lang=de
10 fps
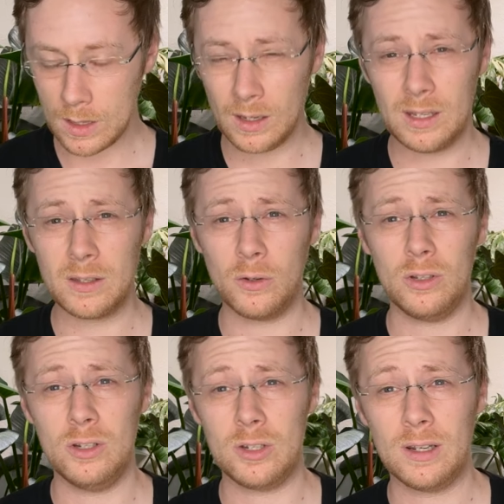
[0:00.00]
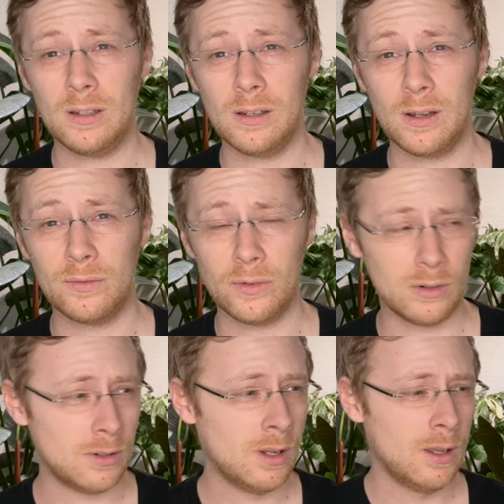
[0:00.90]
Ich zeige euch die Stecklinge
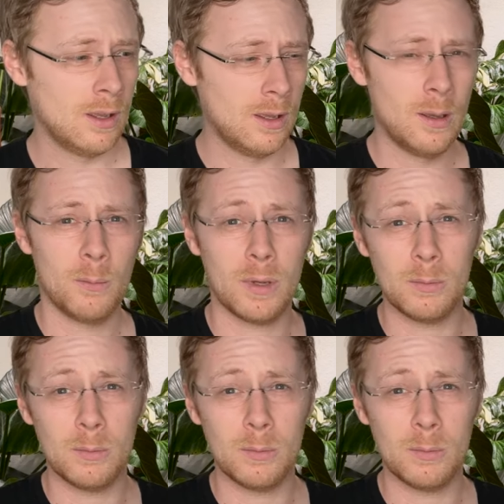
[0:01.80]
davon. Bei